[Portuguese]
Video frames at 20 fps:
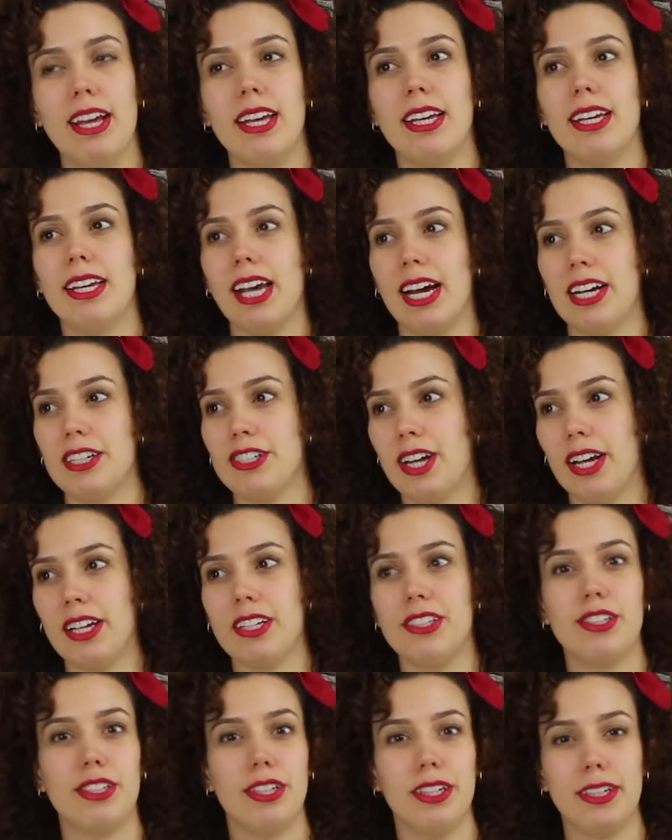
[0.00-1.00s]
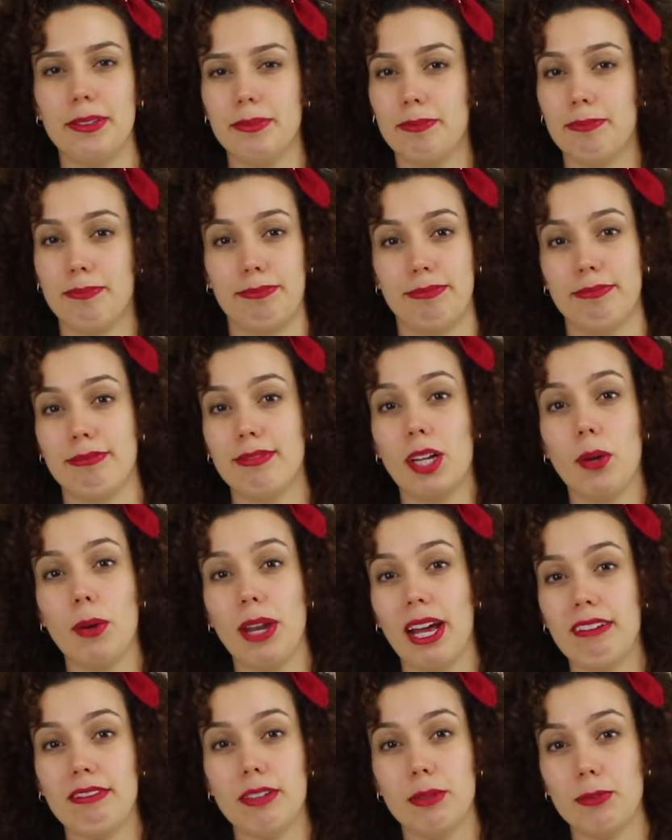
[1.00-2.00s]
e que a gente não
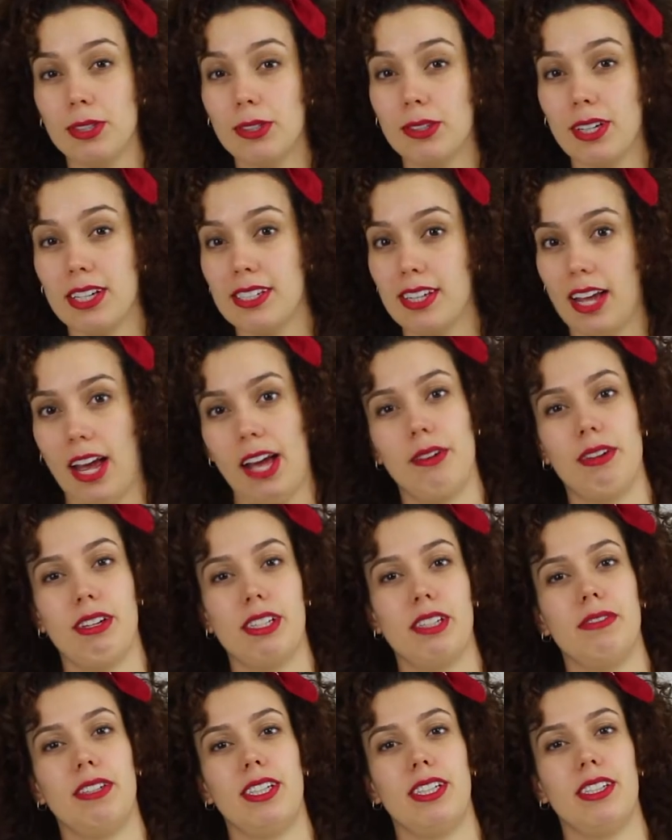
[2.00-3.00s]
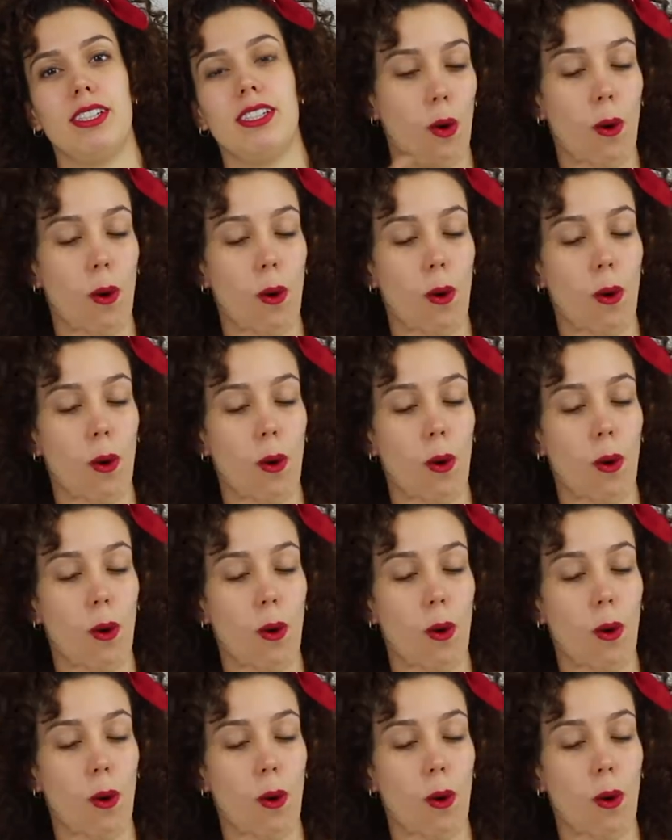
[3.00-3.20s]
leva muito a sério às vezes.